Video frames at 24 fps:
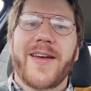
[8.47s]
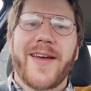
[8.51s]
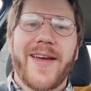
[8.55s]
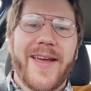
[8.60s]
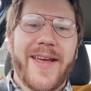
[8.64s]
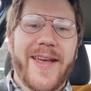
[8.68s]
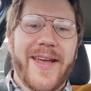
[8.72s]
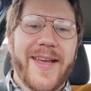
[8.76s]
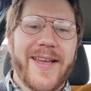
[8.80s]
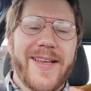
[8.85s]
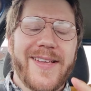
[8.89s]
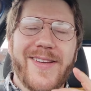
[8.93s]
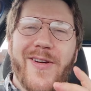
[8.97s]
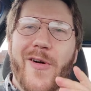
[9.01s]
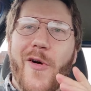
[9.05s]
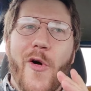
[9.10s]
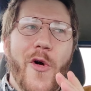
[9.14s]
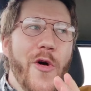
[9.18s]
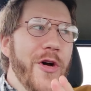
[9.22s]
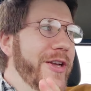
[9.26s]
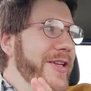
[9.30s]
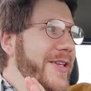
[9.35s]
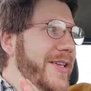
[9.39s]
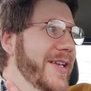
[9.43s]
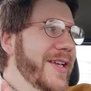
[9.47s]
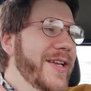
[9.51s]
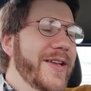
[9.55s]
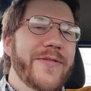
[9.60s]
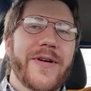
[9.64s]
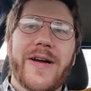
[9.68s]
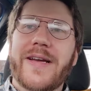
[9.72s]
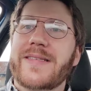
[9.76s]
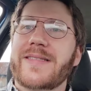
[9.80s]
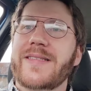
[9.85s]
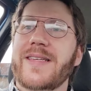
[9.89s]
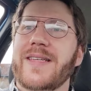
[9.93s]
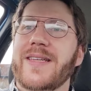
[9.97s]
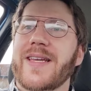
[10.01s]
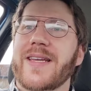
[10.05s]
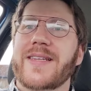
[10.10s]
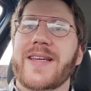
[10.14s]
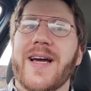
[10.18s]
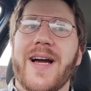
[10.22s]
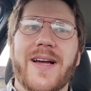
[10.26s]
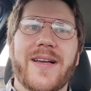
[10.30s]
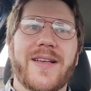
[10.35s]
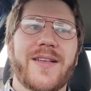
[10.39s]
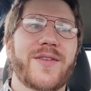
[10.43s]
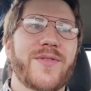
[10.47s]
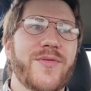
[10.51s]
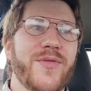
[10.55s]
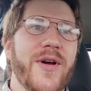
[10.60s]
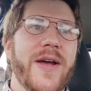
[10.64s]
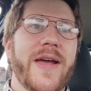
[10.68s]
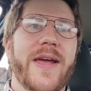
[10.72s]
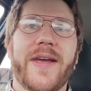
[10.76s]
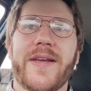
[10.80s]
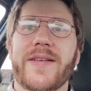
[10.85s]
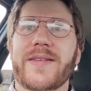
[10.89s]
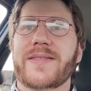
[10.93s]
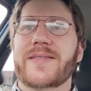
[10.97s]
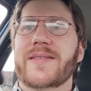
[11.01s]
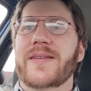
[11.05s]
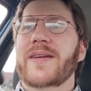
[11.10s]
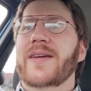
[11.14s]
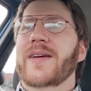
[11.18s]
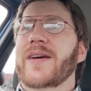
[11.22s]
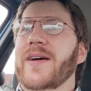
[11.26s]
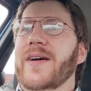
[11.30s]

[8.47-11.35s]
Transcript: Ey, heute, ich weiß nicht, der Tag ist verhext.